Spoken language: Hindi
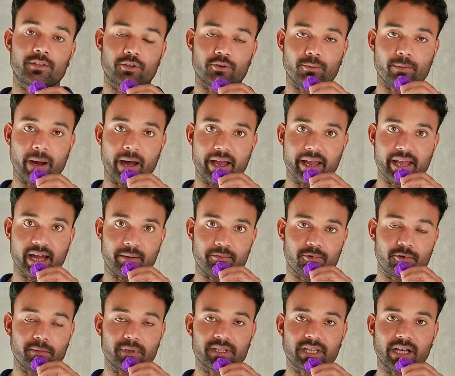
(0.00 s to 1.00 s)
तो भाई
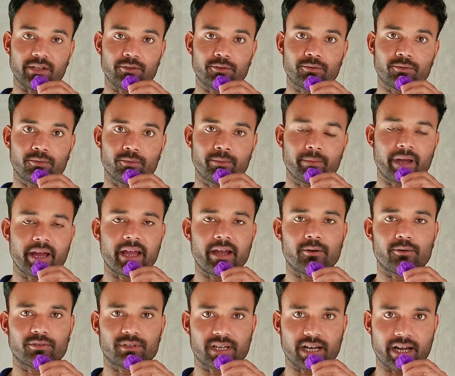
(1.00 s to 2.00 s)
आपको बता दूँ मैं
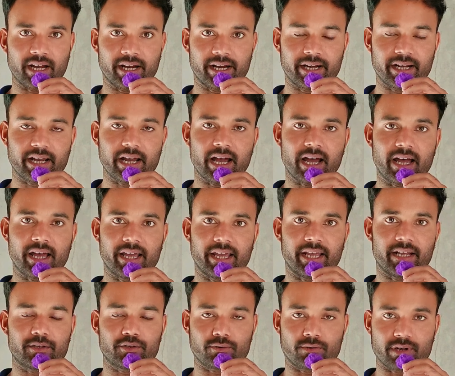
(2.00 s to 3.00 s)
उत्तराखंड का
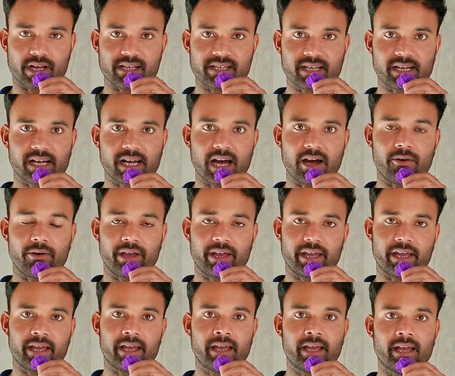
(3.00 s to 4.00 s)
एक छोटा सा गांव
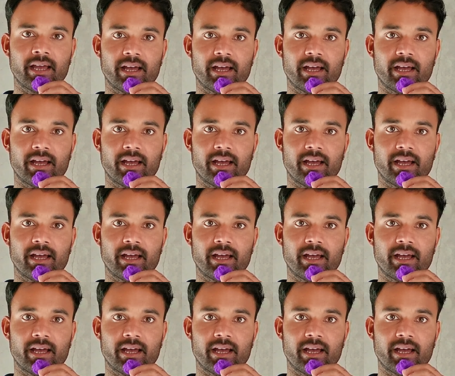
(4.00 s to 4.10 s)
है